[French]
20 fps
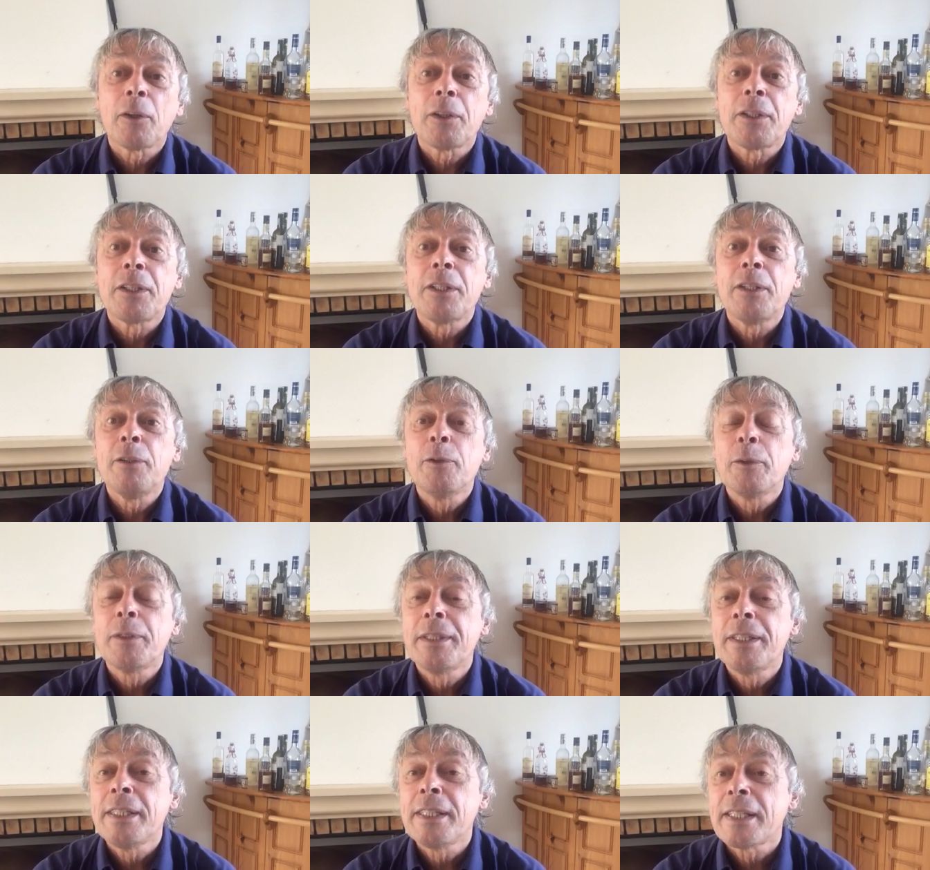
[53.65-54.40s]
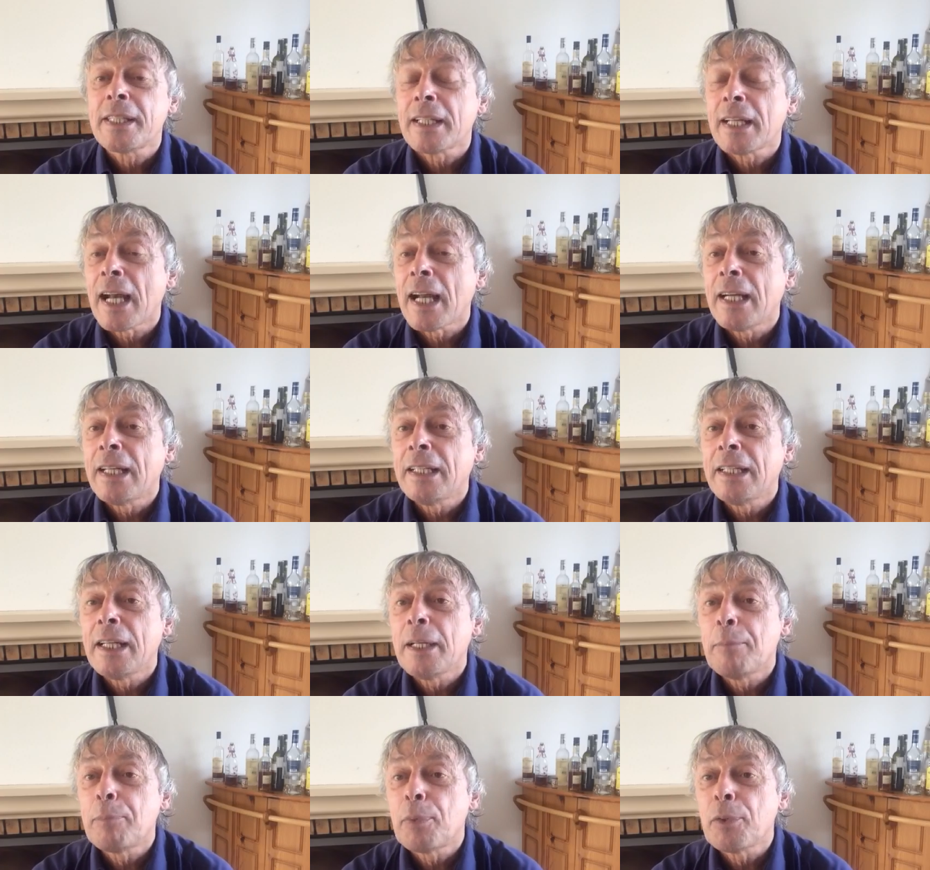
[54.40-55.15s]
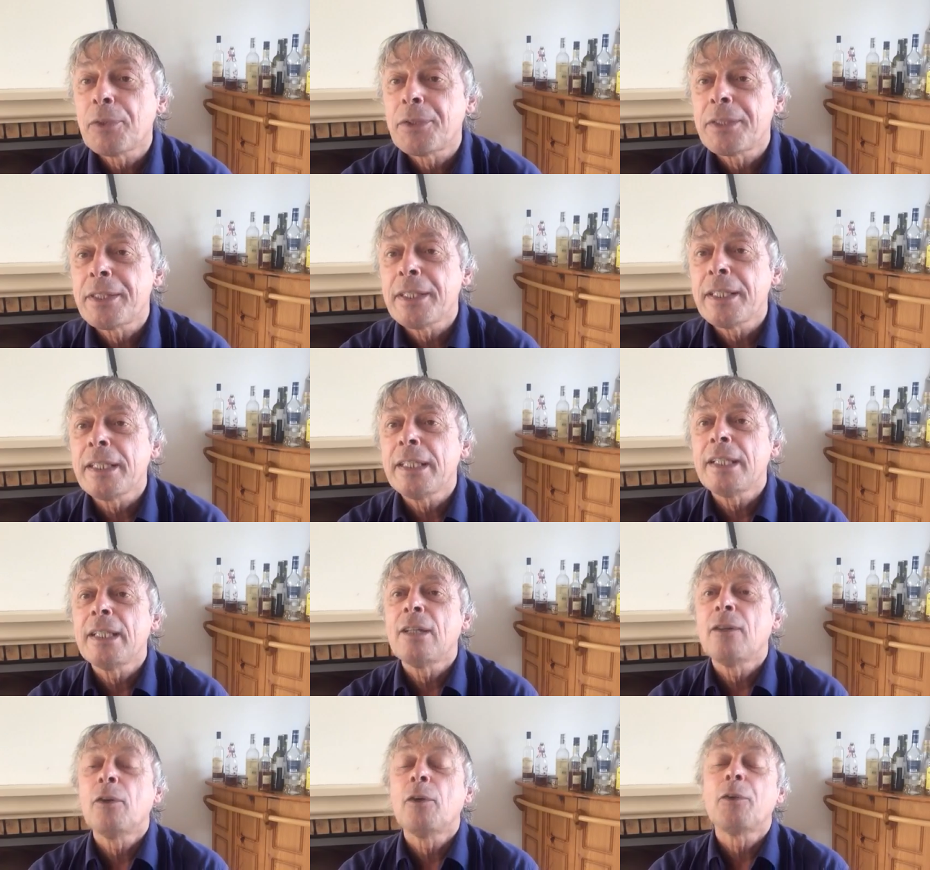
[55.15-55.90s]
qui nous disait Allez les
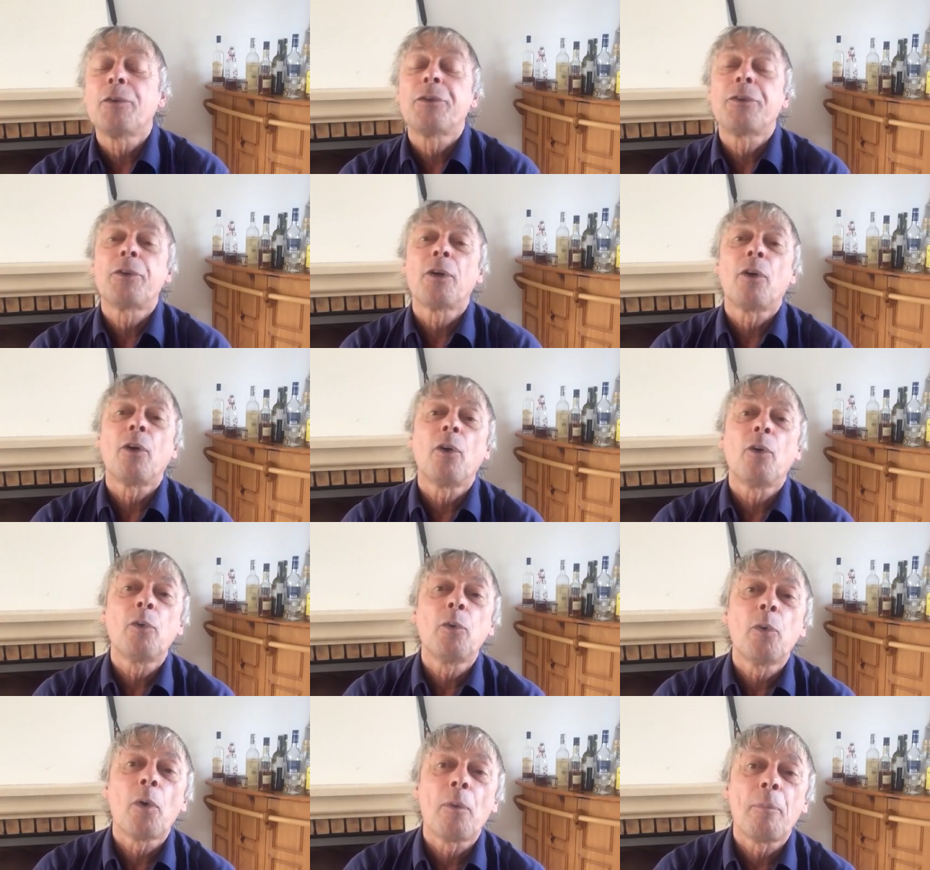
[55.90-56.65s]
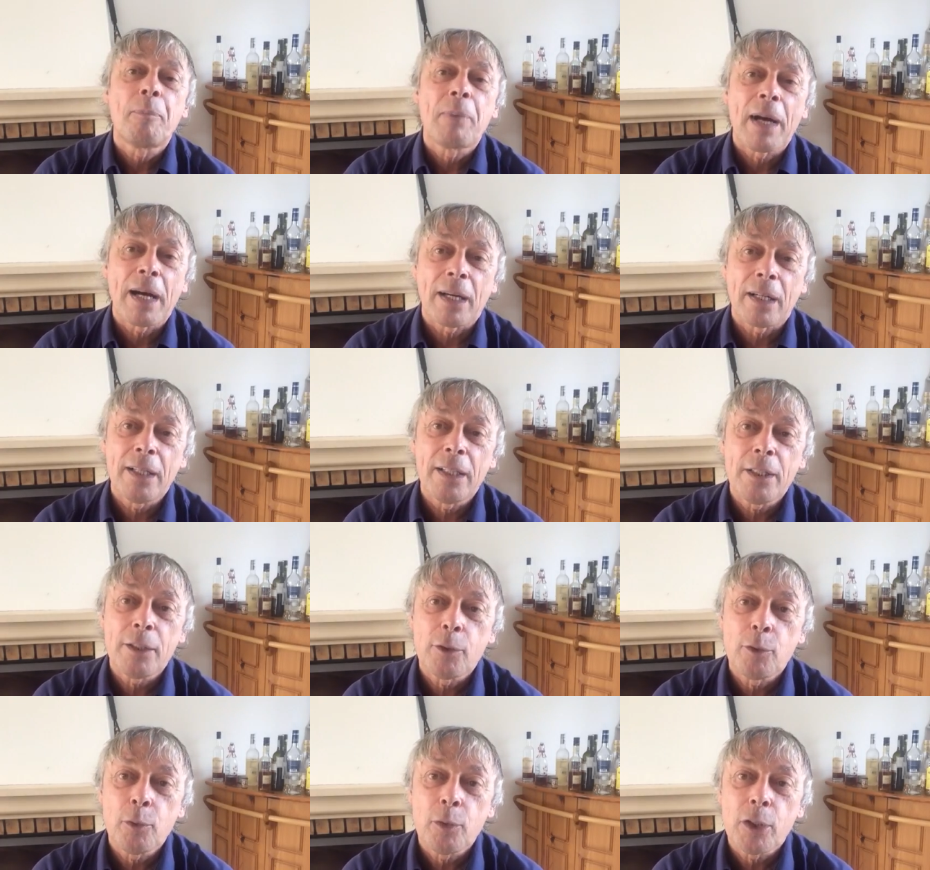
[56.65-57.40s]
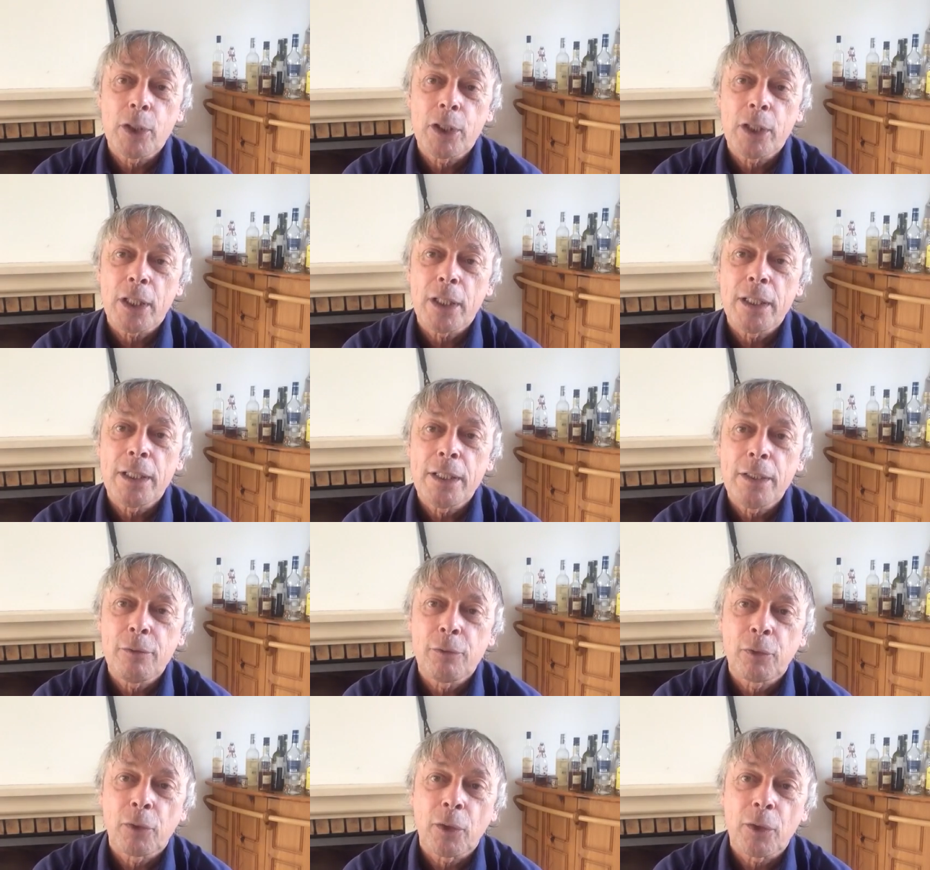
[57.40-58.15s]
petits, le temps où on parlait du
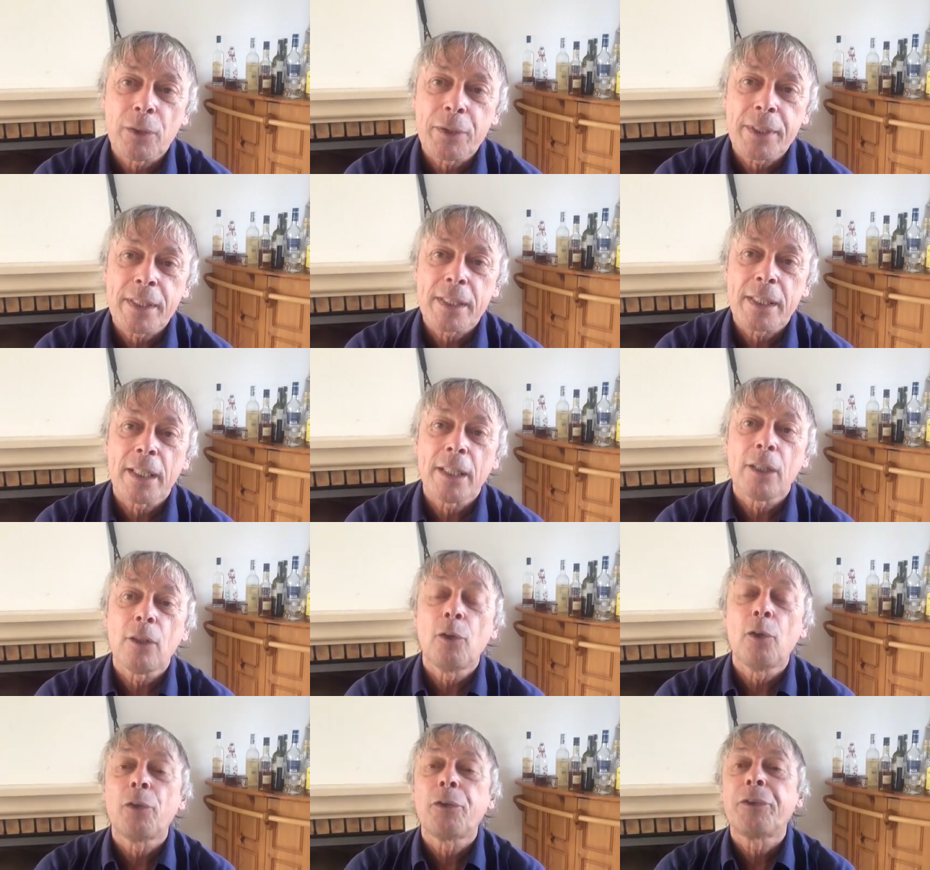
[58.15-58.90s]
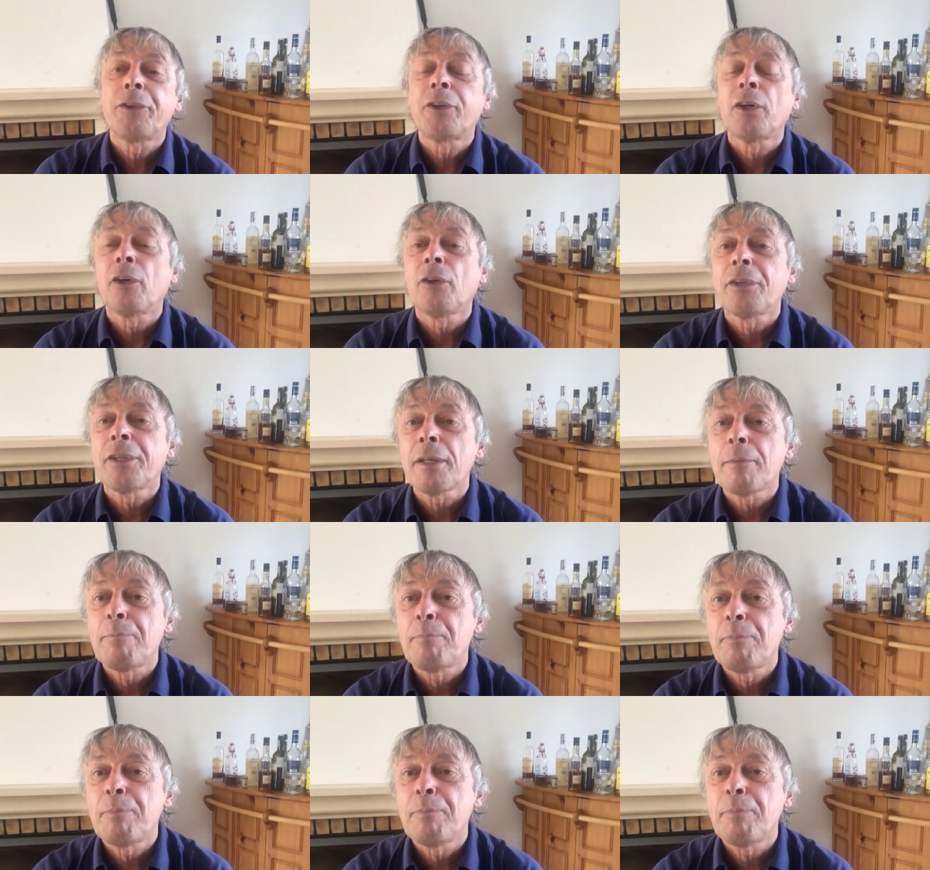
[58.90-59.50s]
génie français, le temps des